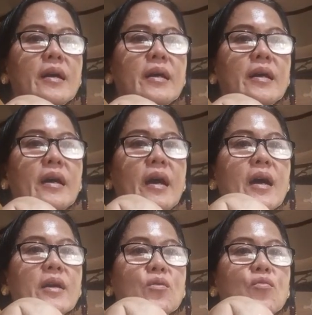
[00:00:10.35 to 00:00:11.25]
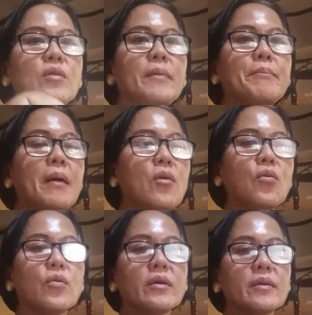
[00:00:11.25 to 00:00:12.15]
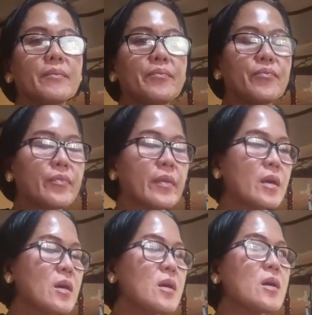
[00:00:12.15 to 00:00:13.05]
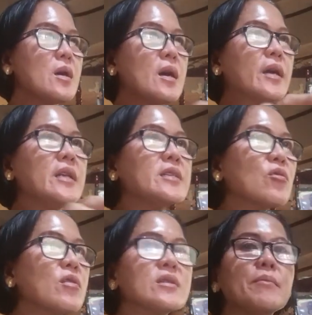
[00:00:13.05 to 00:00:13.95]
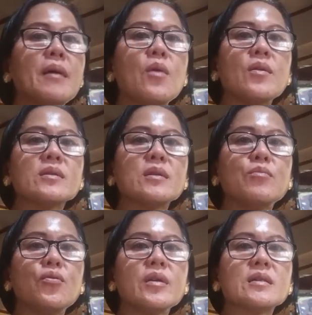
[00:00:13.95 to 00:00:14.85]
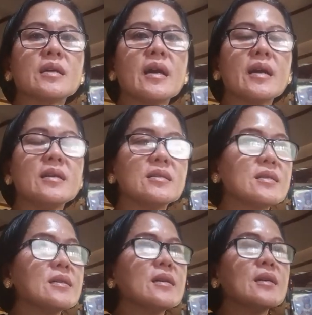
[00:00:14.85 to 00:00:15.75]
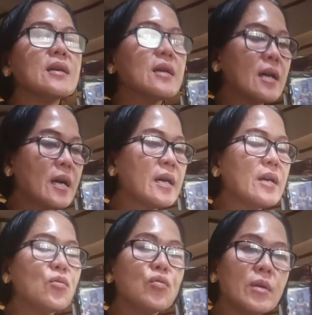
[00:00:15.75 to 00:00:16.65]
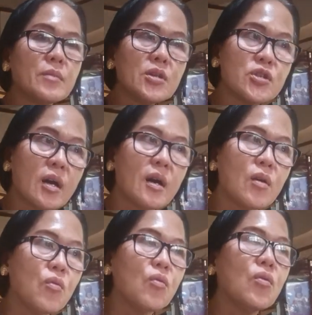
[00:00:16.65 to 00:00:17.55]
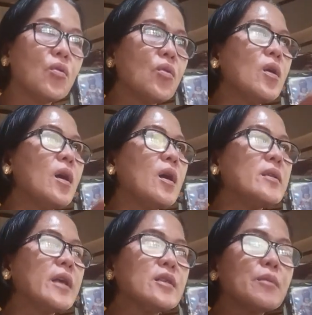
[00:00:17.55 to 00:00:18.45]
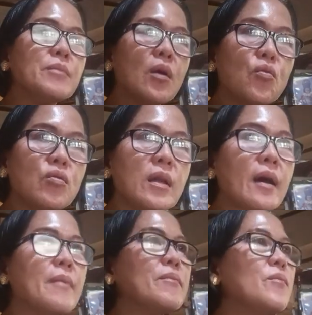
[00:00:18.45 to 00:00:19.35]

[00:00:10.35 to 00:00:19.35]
Ayan ang aking ulam pako. Ang ginis ko lang sa bawang sibuyas guys. Ayan, ulam na siya. Oh. Uh, native na ulam.